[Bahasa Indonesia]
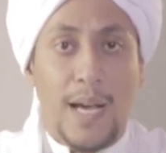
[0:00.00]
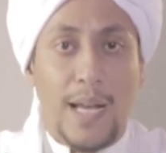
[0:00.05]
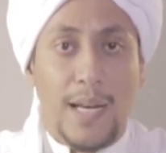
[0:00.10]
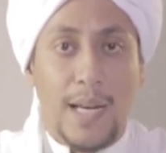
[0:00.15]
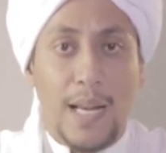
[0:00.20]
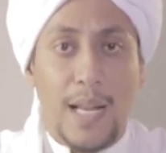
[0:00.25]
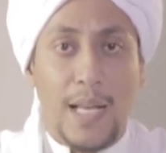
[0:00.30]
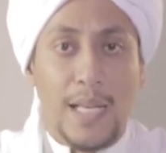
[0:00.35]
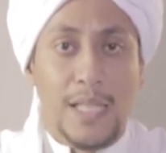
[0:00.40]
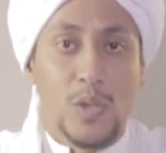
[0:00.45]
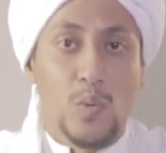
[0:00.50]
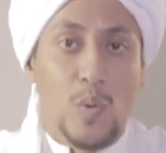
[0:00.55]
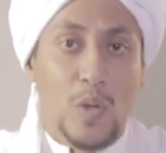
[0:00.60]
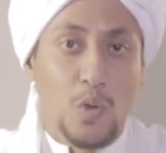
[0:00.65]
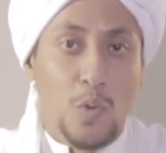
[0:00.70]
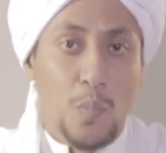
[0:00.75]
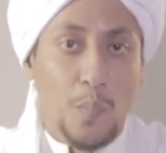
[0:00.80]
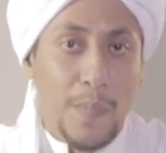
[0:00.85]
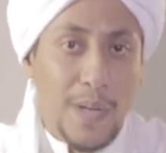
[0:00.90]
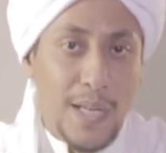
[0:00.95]
adalah
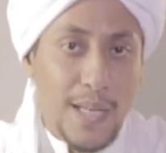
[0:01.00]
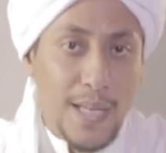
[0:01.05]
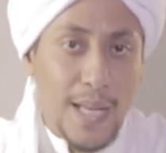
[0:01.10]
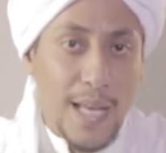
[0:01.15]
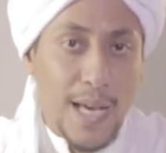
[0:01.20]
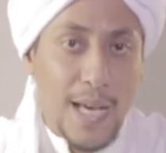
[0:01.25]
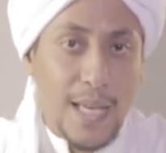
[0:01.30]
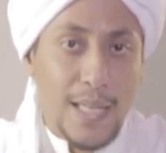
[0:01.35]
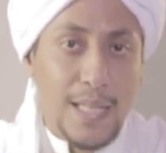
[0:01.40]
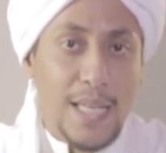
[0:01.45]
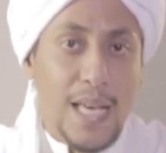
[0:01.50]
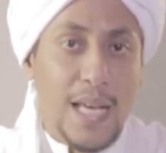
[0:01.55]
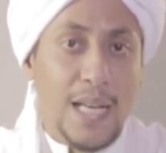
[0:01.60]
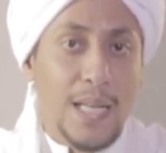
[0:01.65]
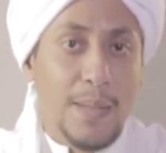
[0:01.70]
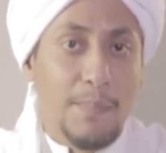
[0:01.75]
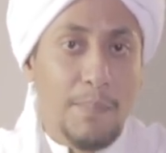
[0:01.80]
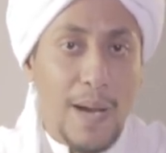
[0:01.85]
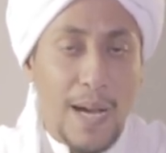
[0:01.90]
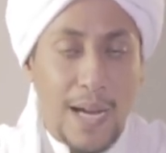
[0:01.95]
suatu benda
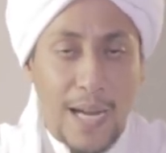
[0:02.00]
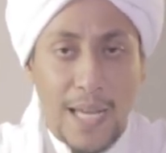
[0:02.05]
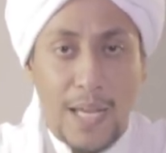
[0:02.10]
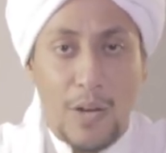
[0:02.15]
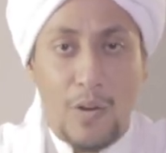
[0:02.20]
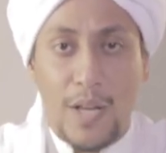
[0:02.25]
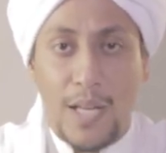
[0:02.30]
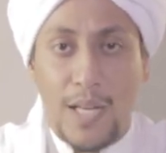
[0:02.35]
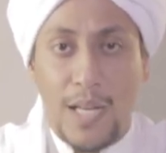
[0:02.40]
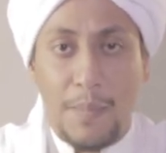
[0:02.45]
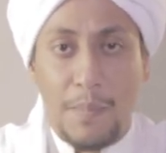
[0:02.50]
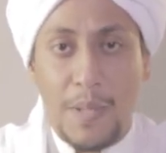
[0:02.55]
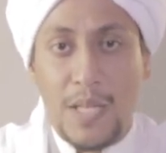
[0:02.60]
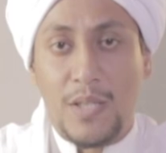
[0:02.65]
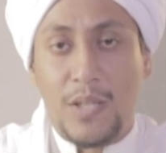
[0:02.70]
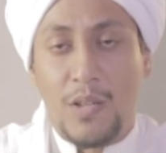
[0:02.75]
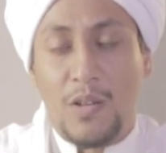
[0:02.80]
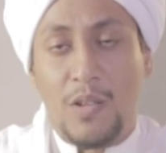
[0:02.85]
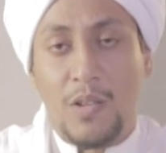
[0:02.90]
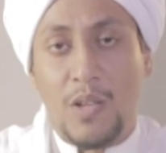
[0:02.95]
yang dipakai oleh
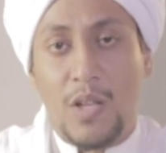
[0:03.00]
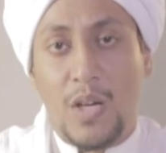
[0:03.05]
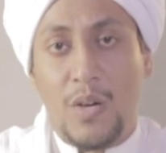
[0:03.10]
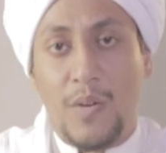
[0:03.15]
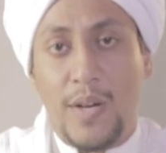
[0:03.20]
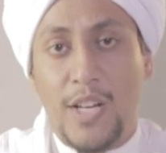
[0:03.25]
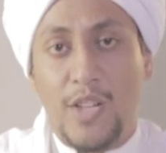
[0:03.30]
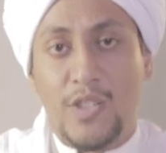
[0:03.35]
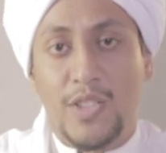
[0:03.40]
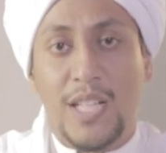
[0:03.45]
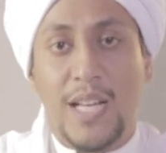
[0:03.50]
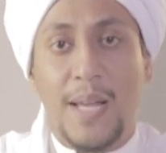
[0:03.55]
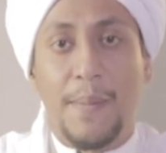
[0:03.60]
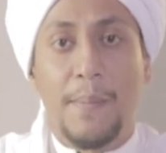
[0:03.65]
Nabi SAW